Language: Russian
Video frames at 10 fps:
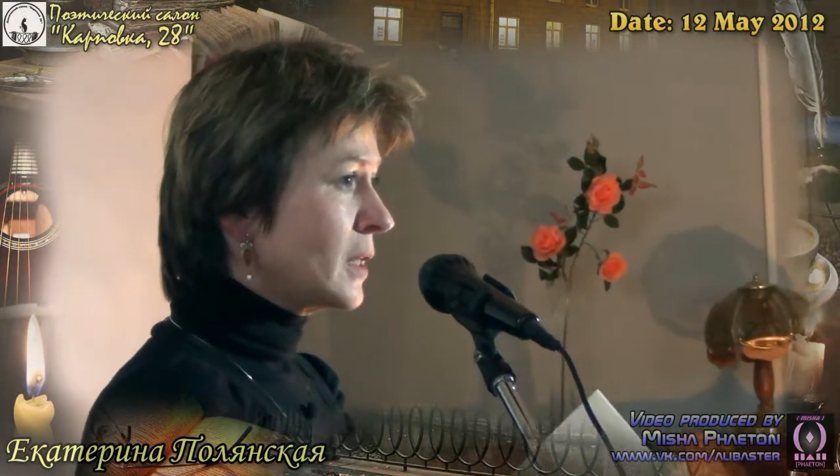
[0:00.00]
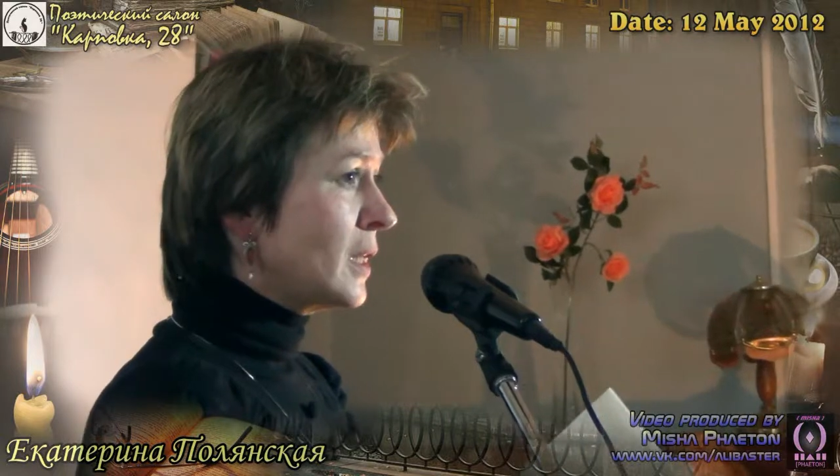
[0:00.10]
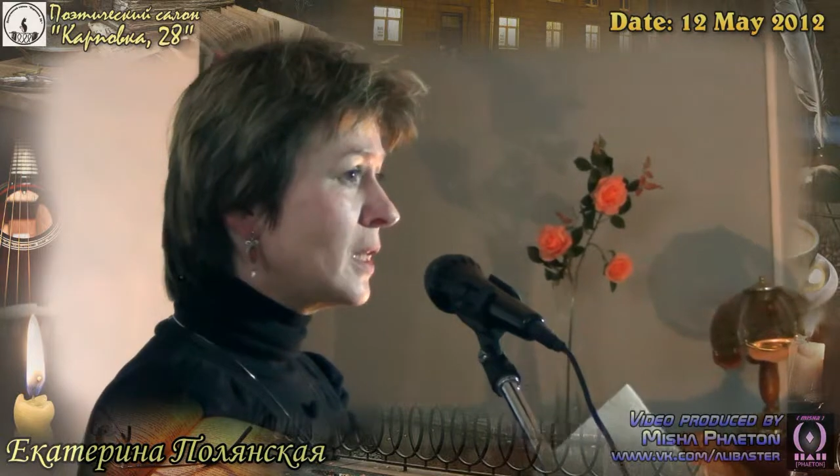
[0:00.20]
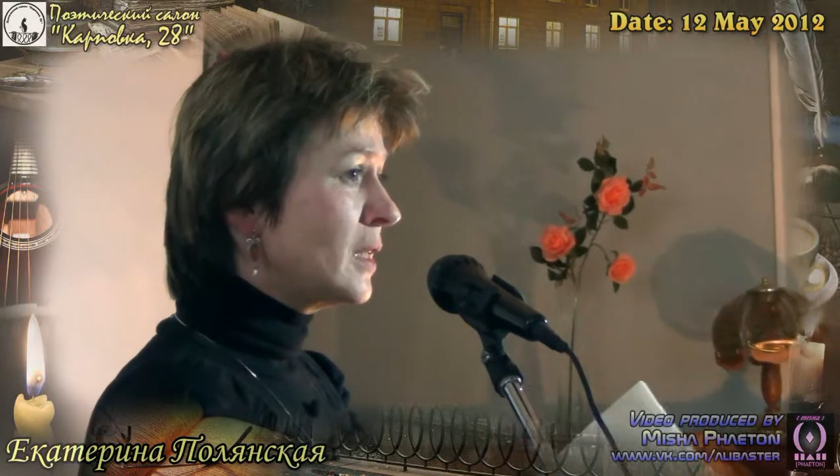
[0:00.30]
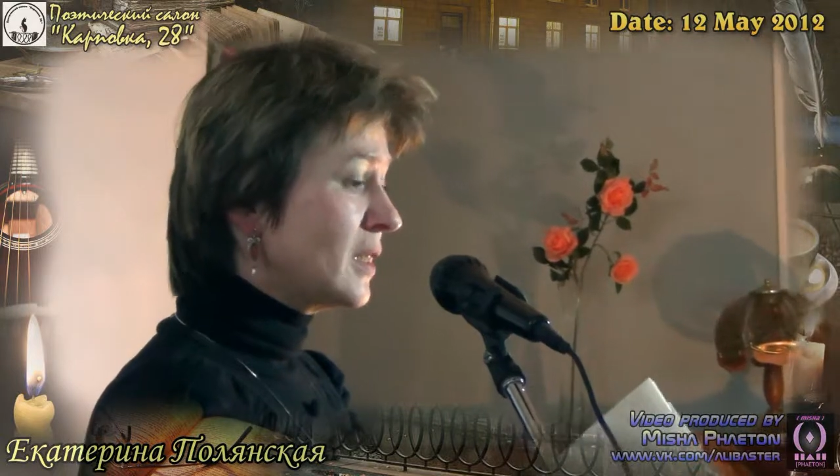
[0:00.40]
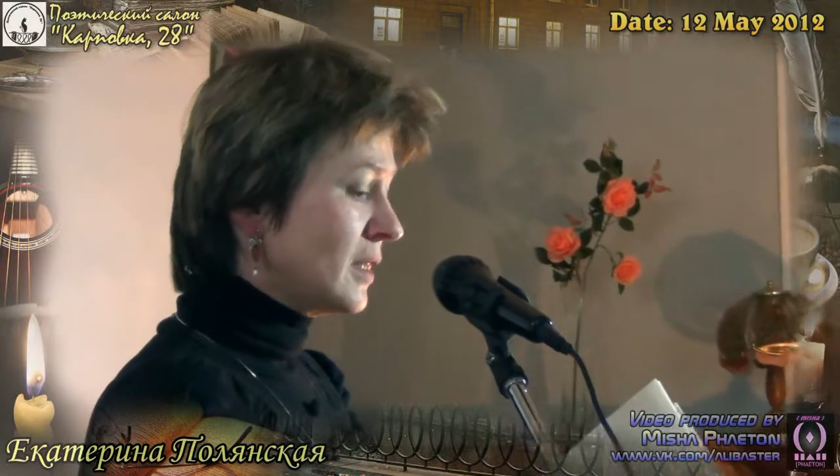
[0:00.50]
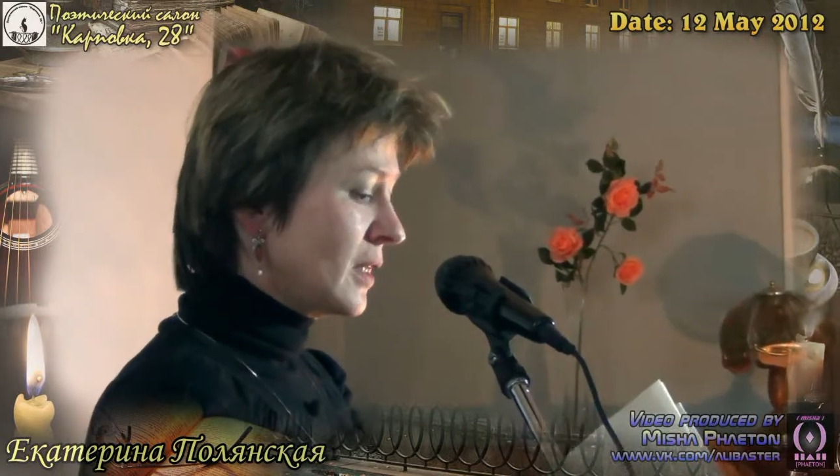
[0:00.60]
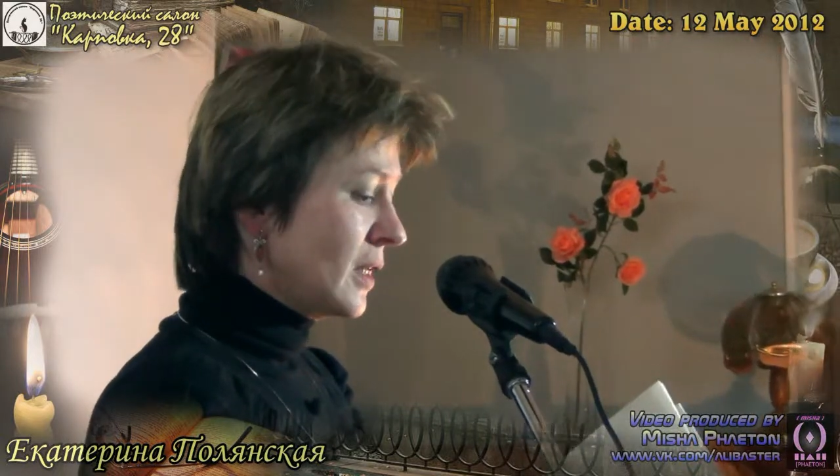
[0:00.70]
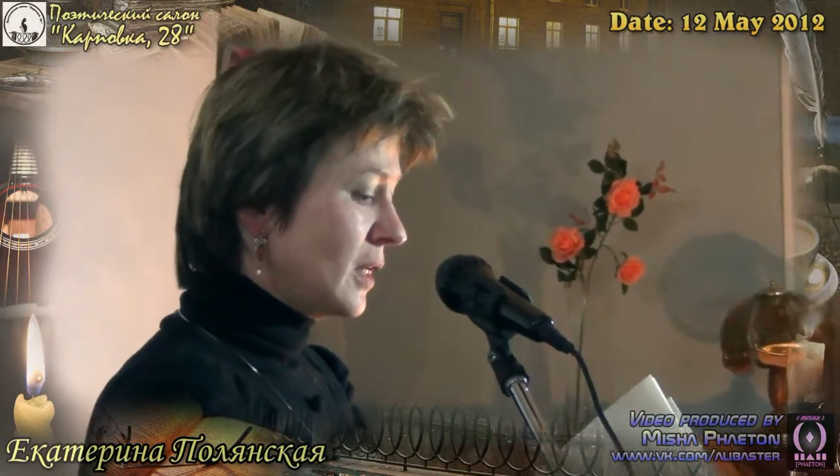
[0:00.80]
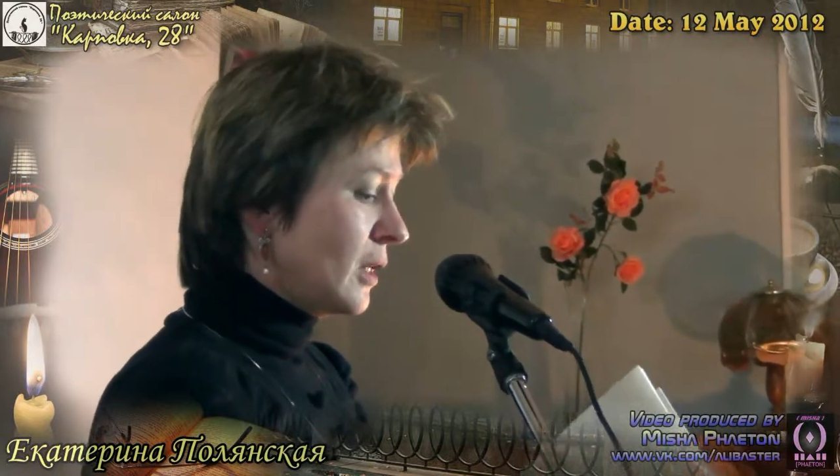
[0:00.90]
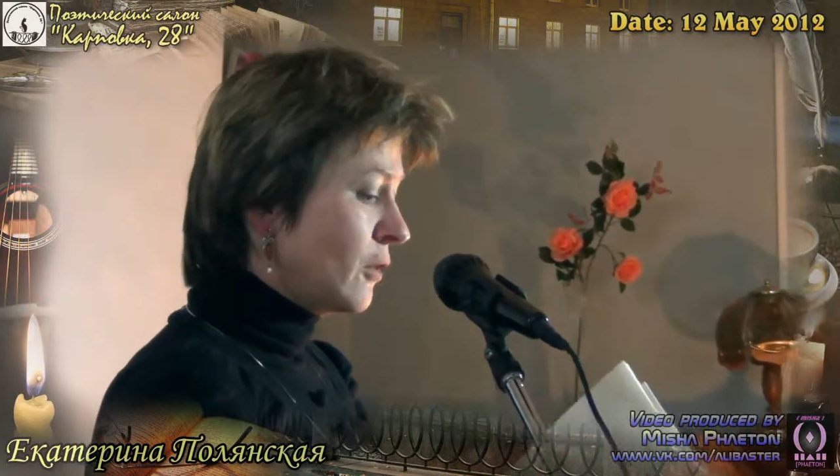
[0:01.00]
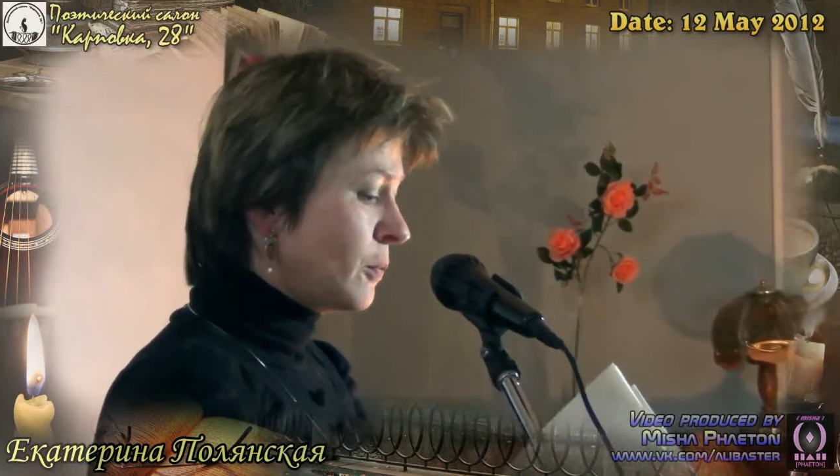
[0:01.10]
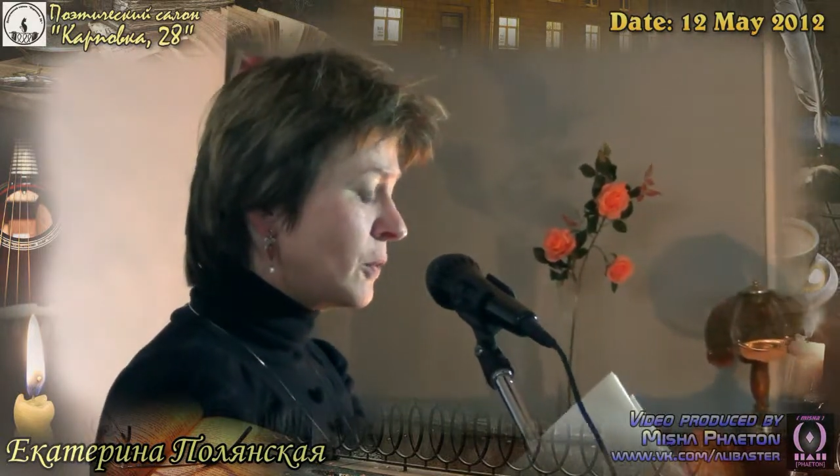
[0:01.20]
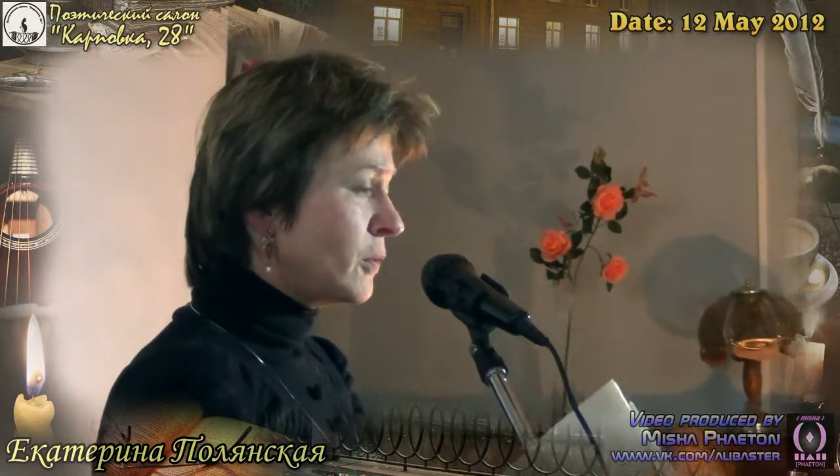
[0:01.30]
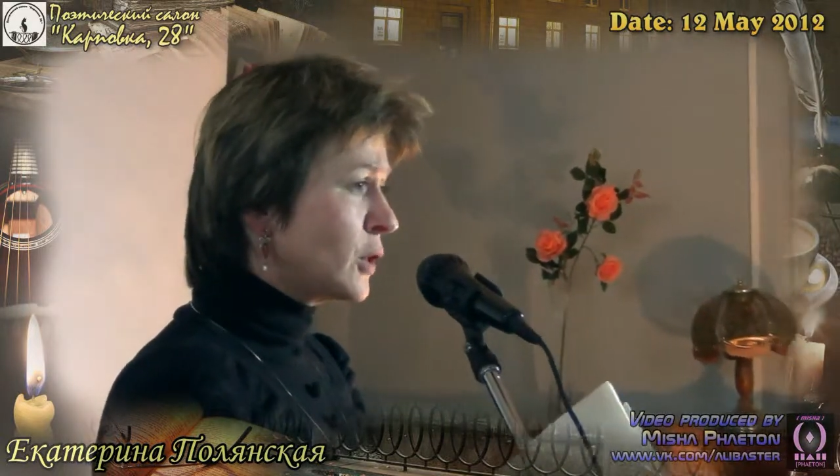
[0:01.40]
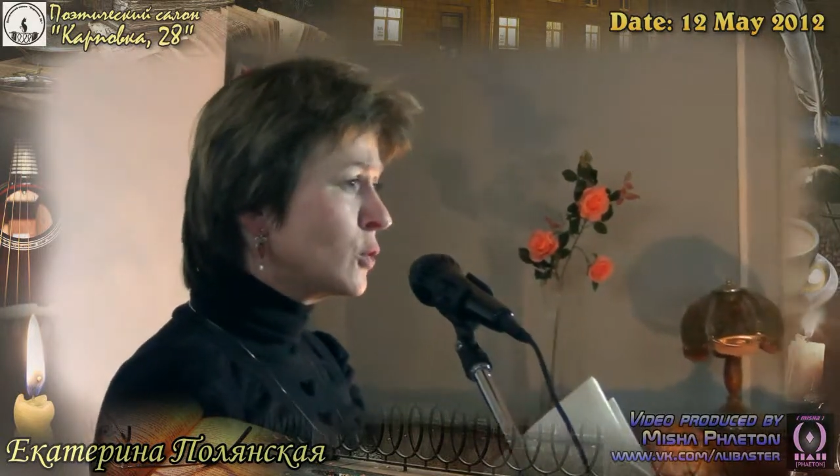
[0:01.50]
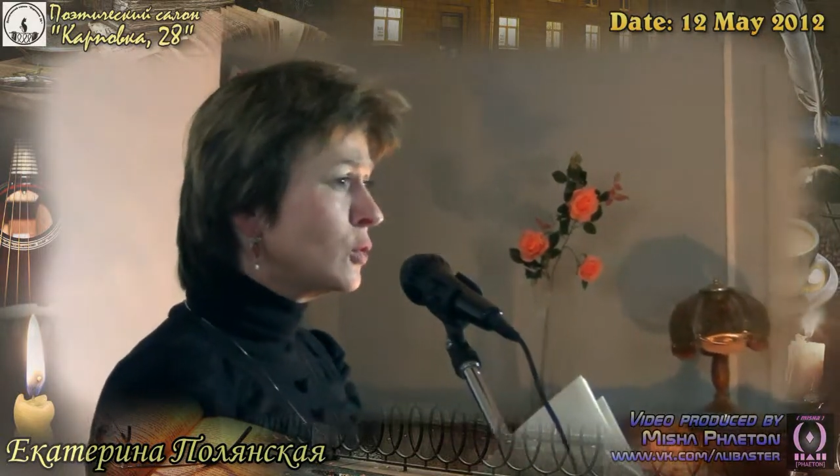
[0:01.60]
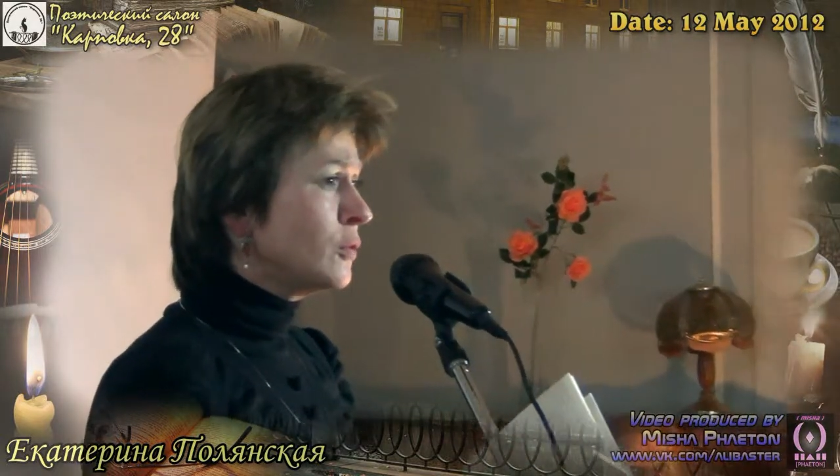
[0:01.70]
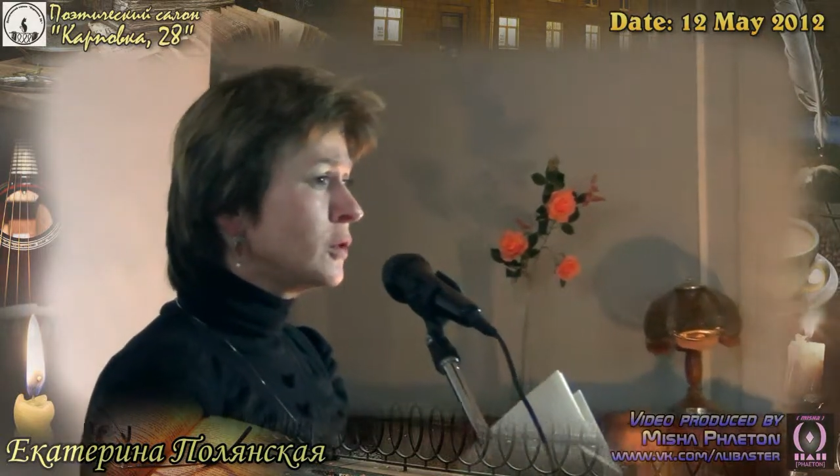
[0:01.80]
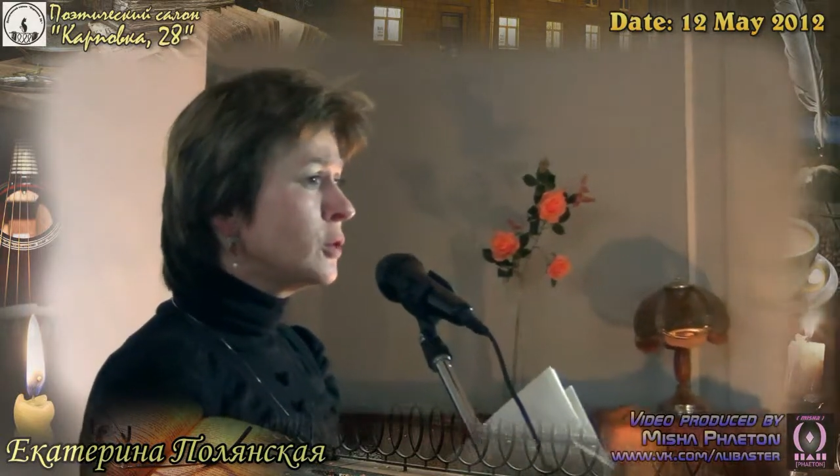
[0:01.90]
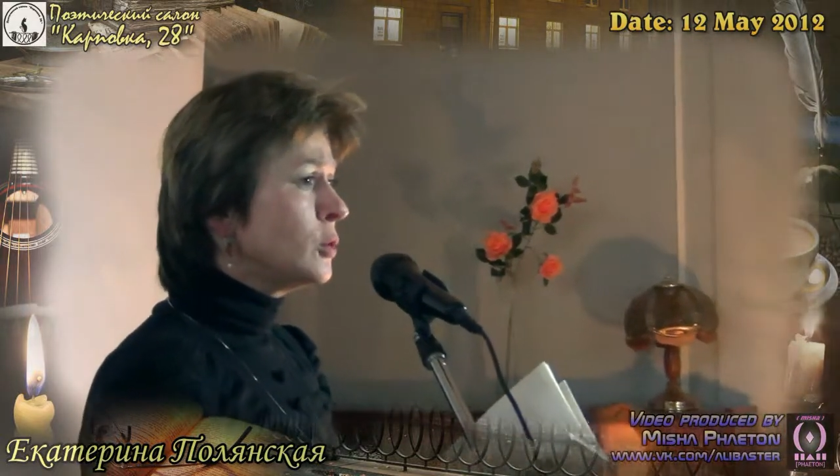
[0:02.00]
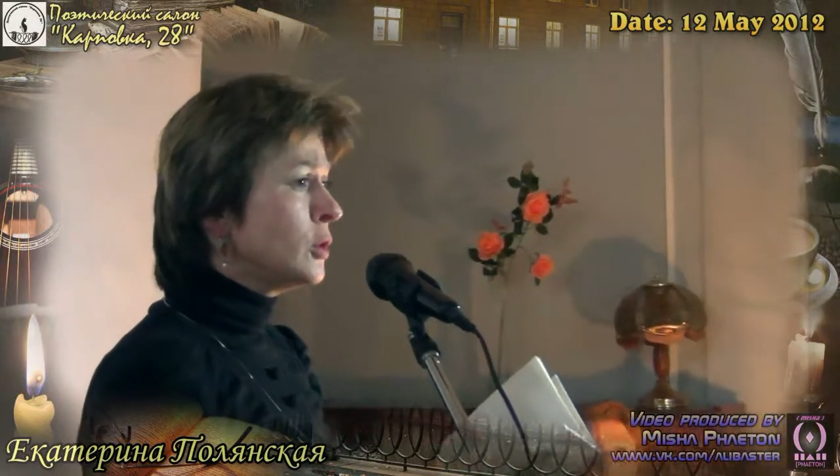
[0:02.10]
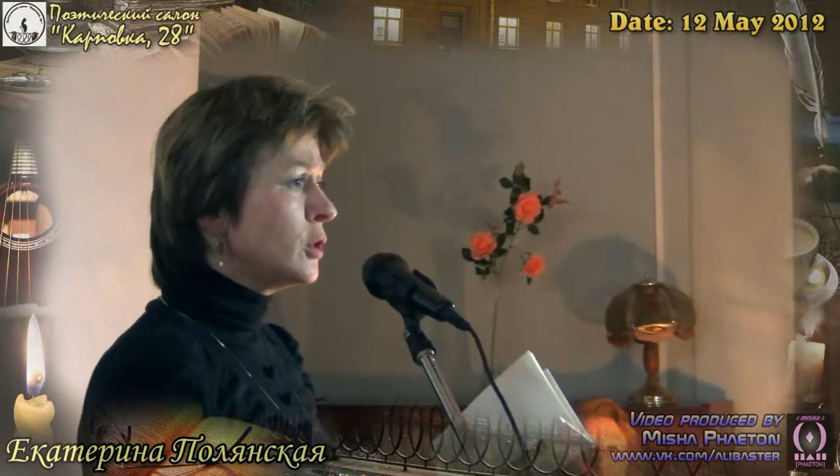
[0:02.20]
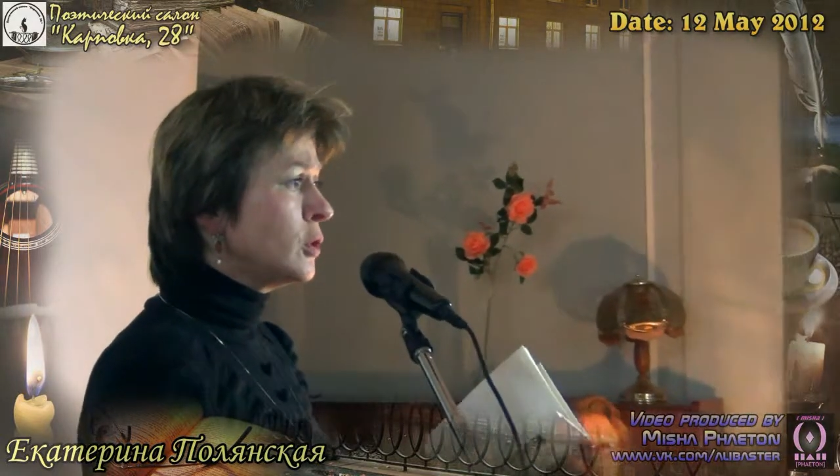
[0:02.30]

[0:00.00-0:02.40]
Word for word: Я в поводу веду